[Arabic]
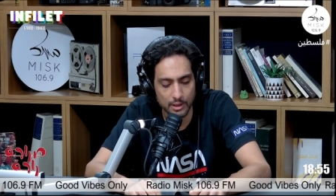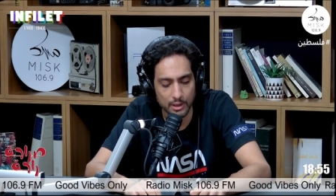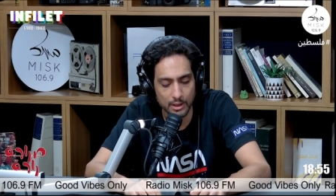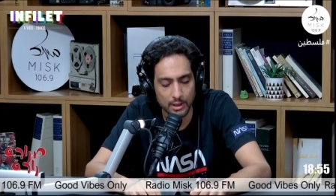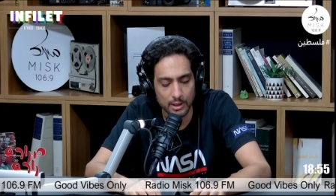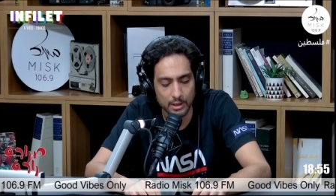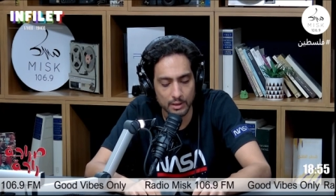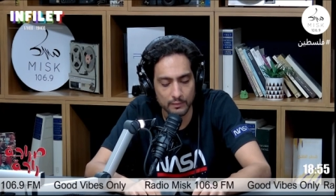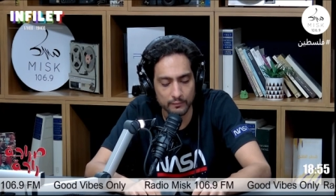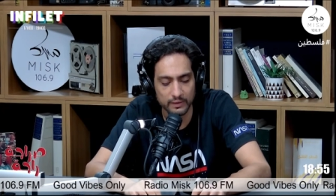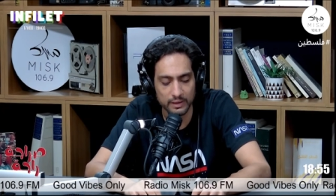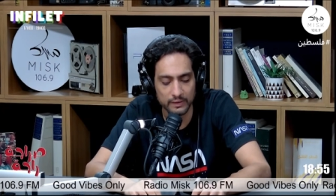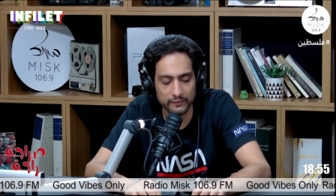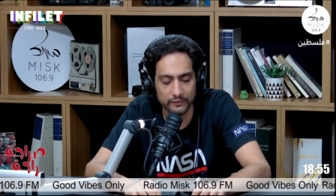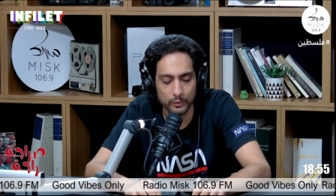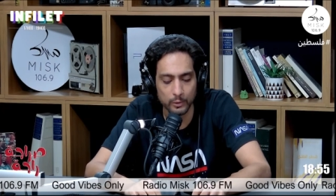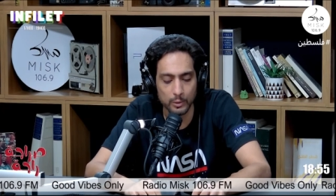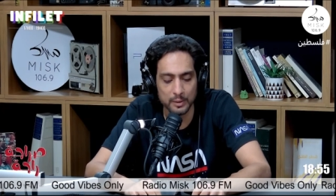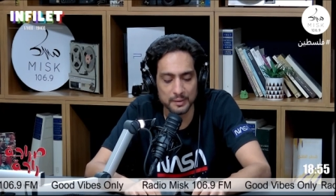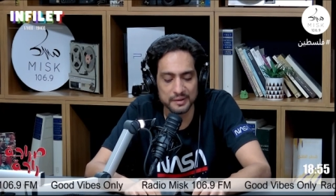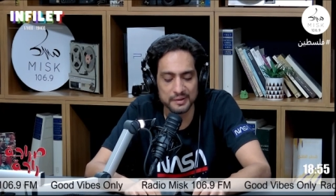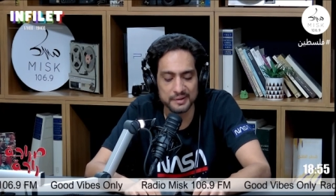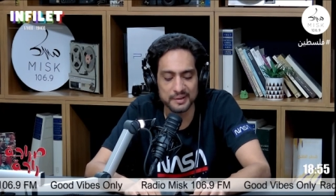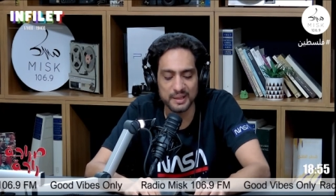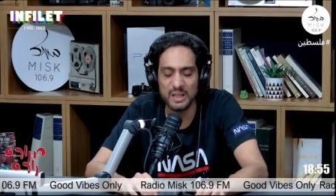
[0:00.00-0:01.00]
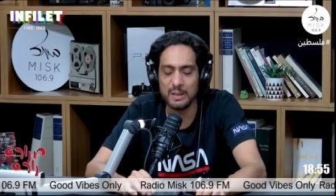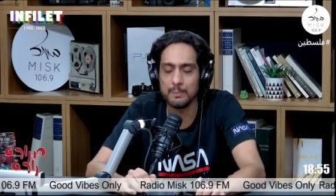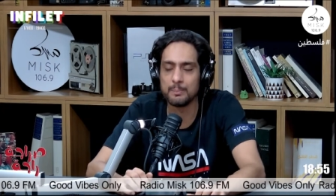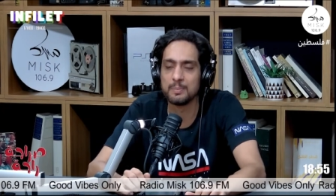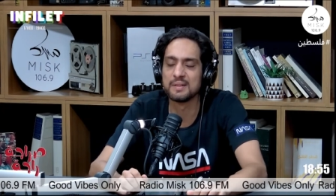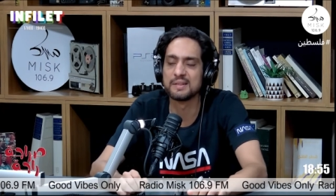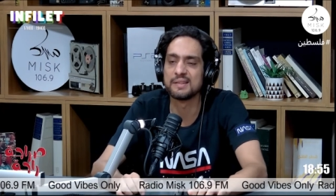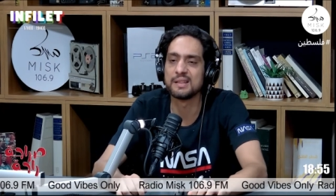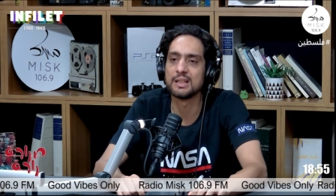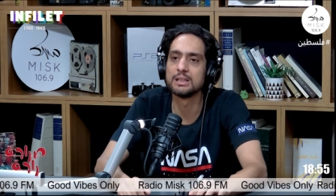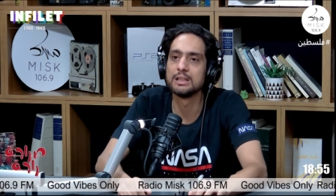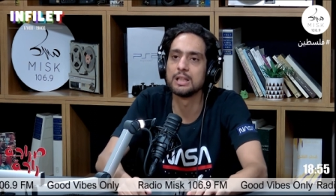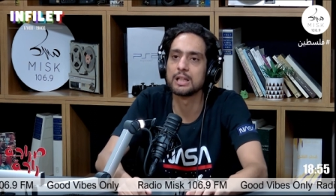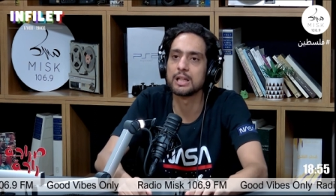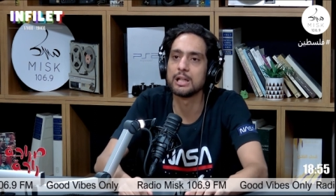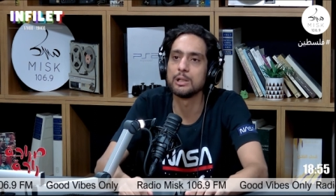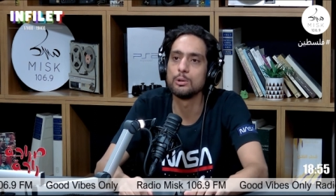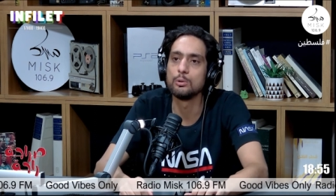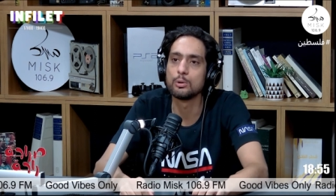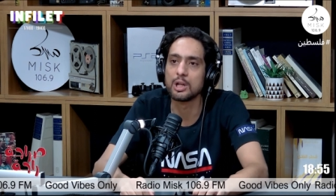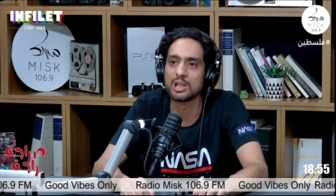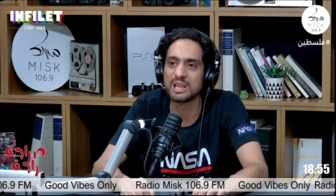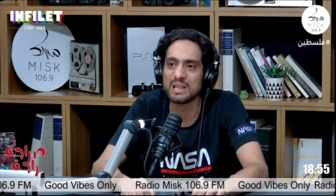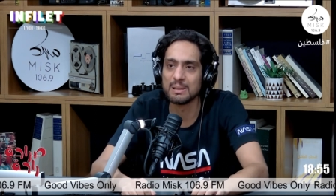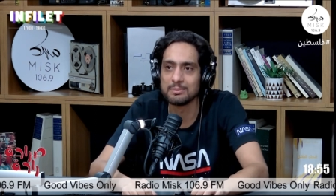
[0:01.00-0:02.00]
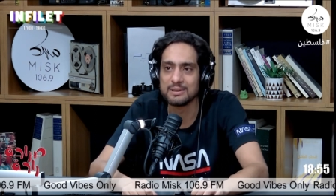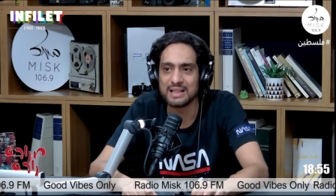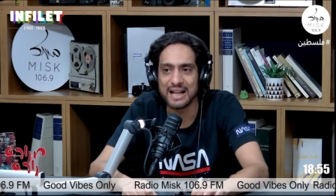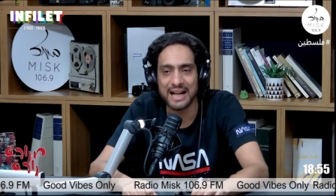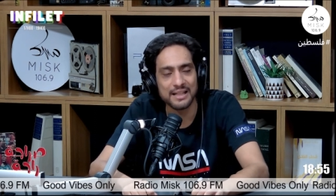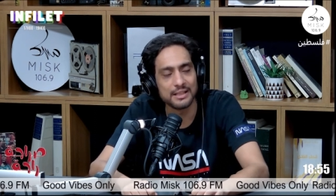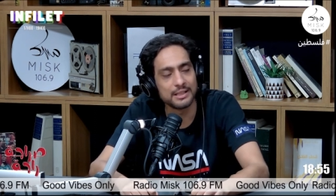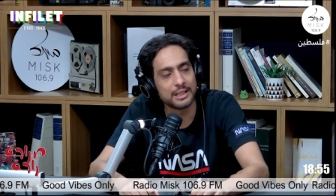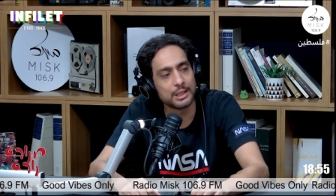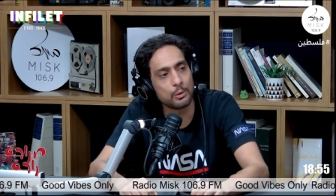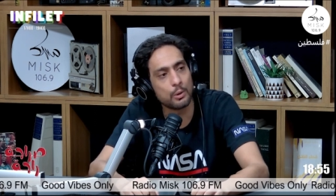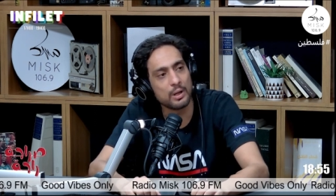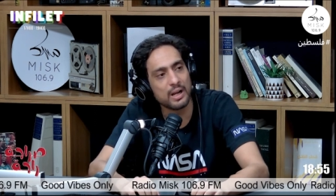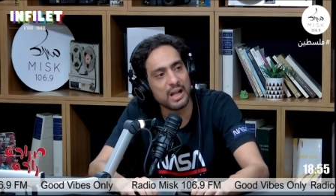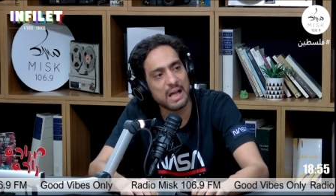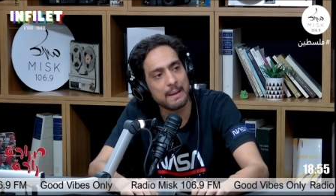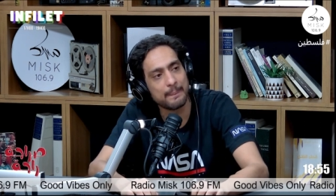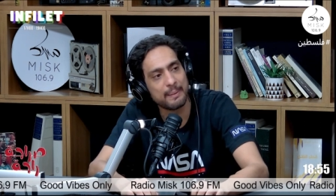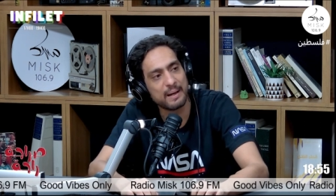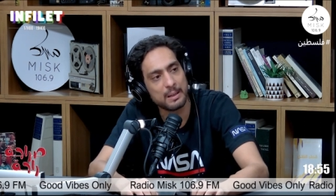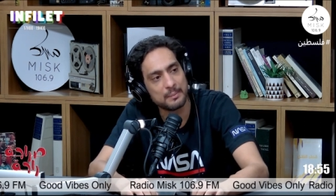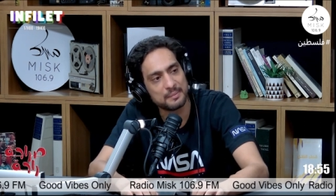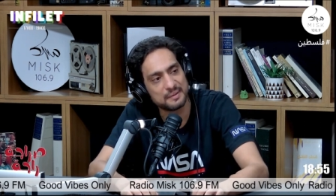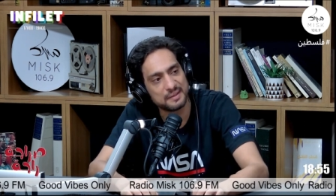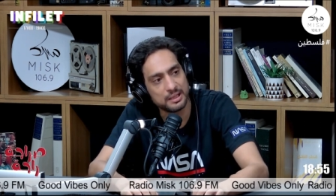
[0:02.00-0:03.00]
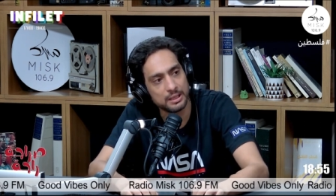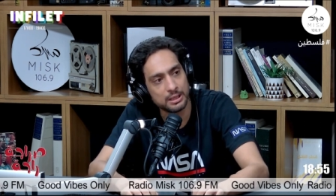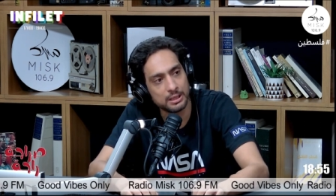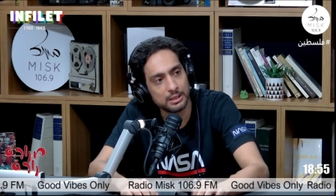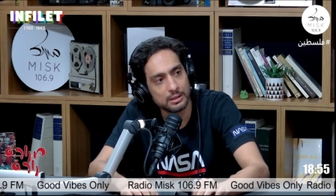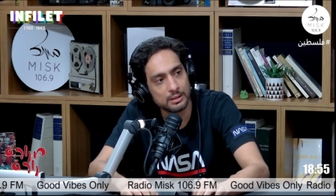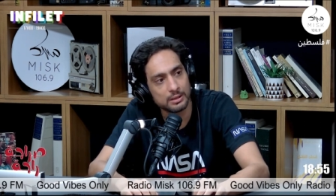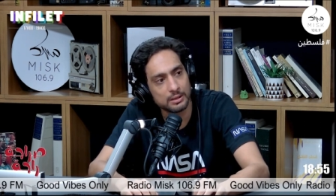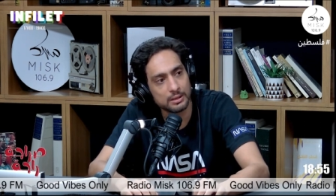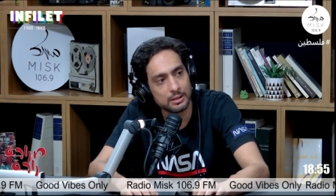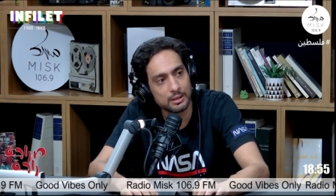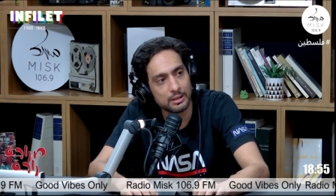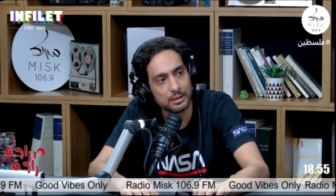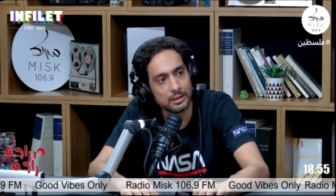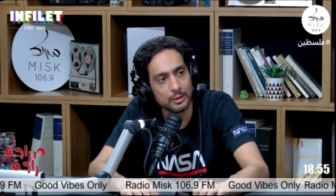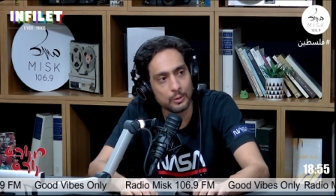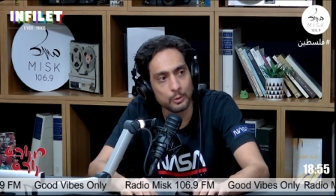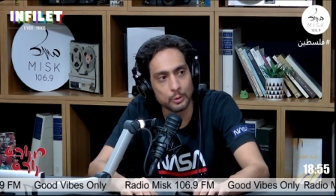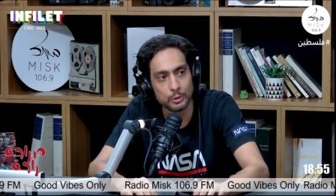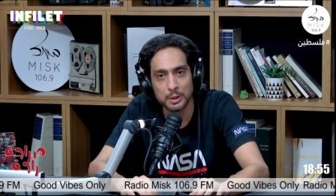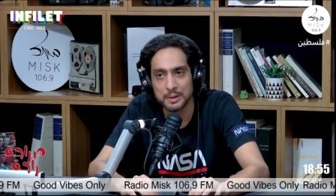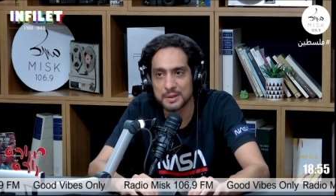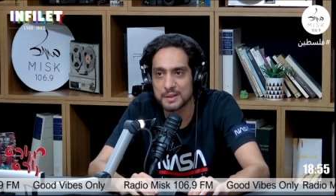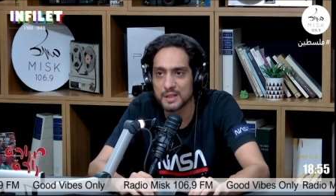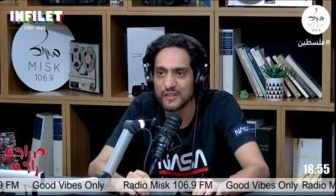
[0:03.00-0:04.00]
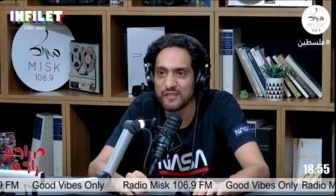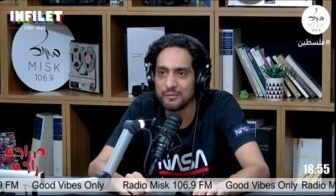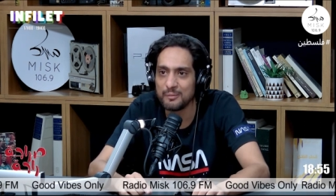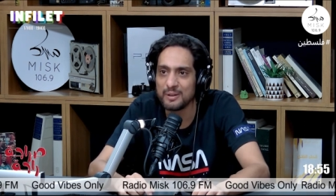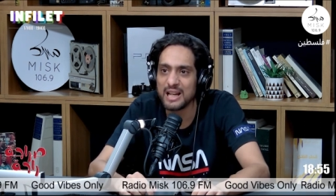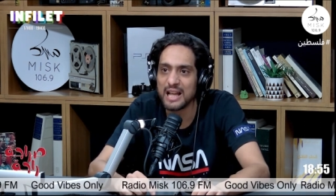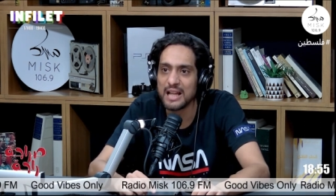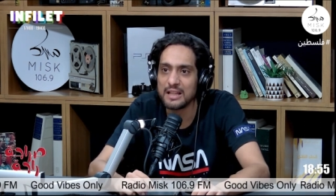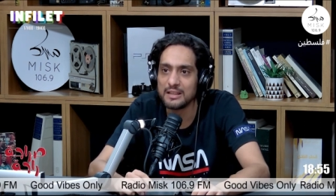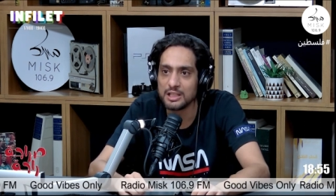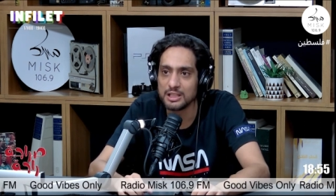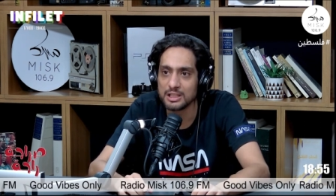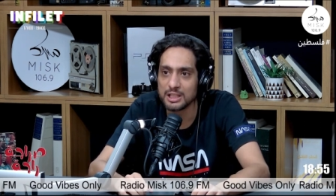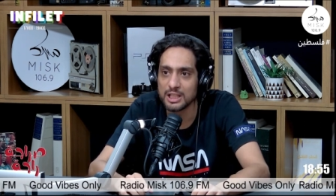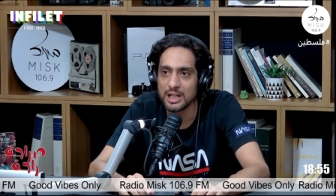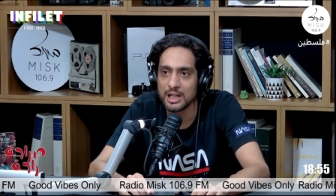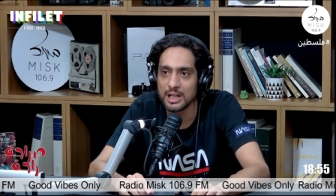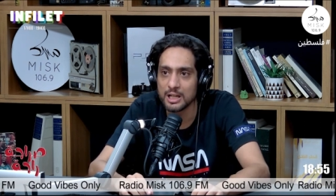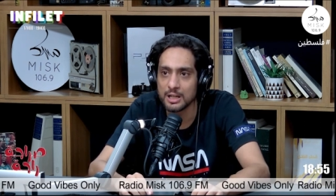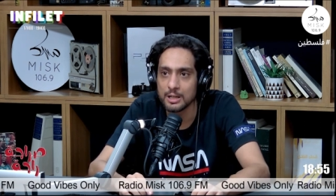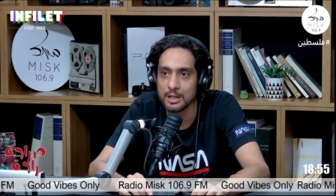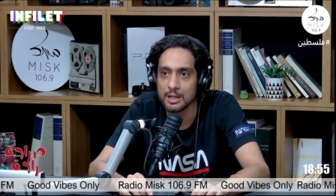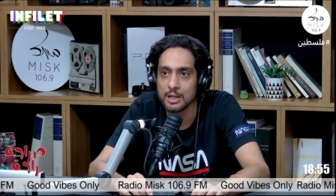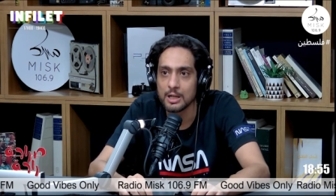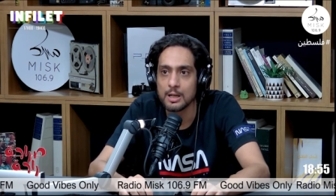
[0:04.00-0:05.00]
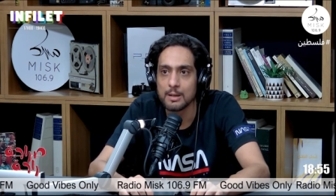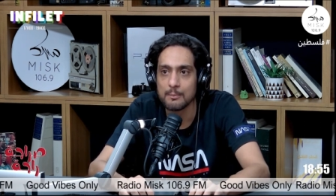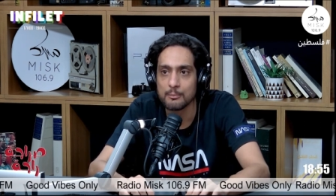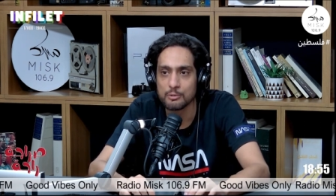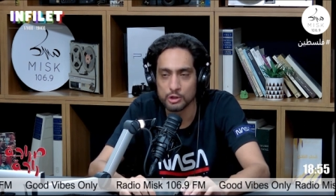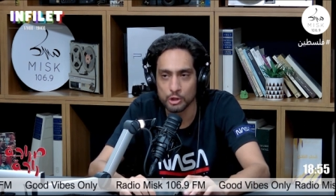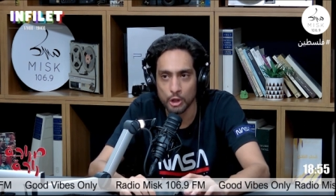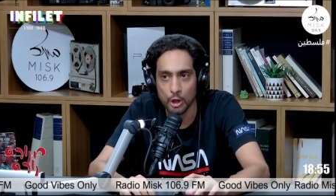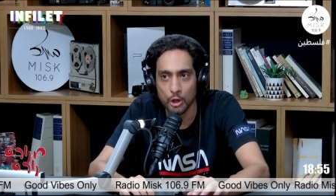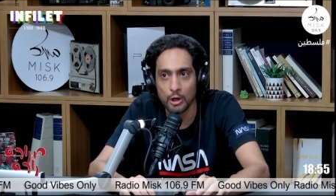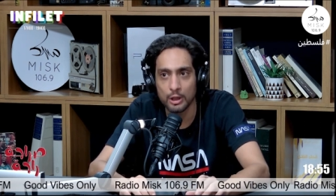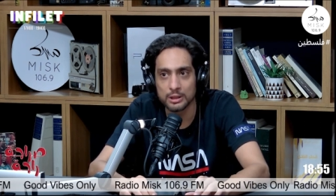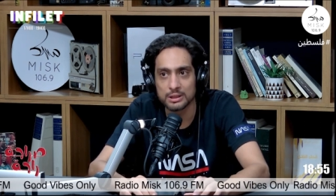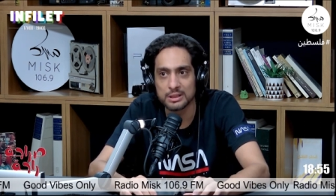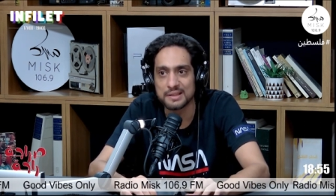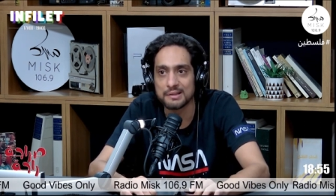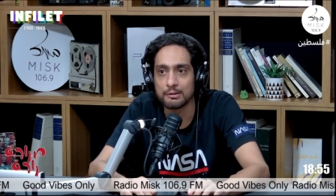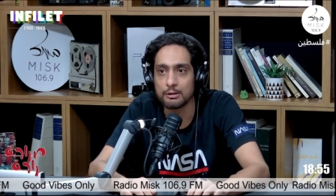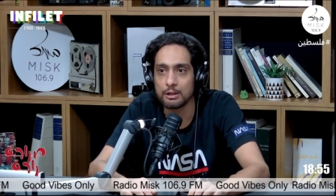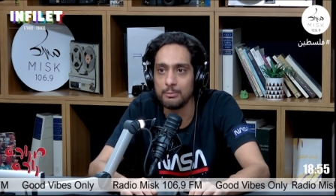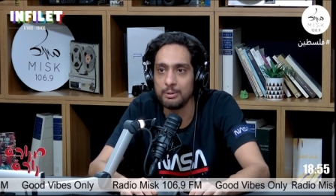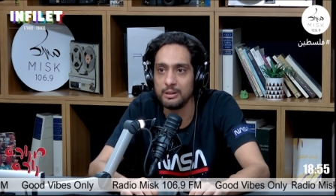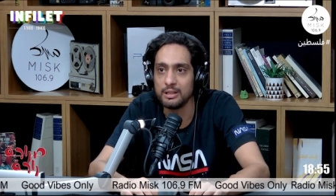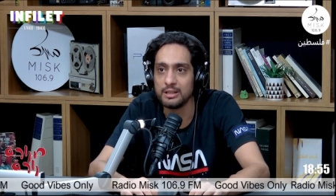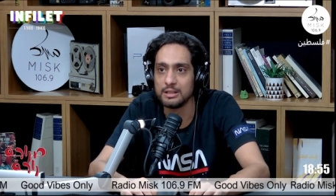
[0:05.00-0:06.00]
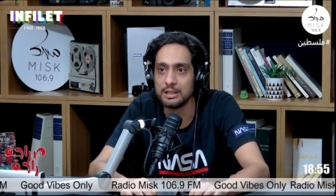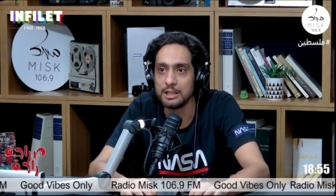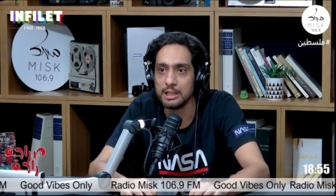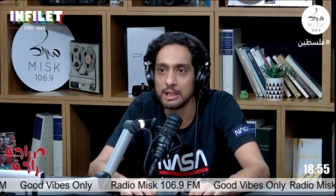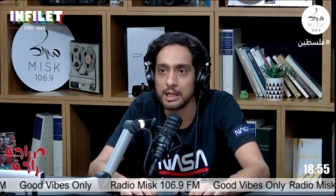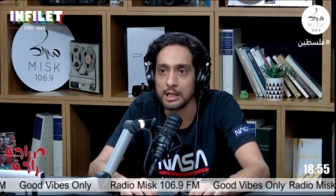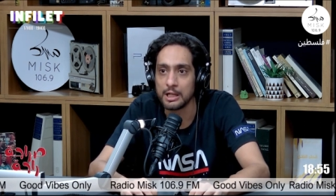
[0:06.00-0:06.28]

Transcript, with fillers: في الفلوس صعيب نصدق انه كي تبدا عندك ورقه ب 50 وتصرف منها دينار باش تقعد 49 دينار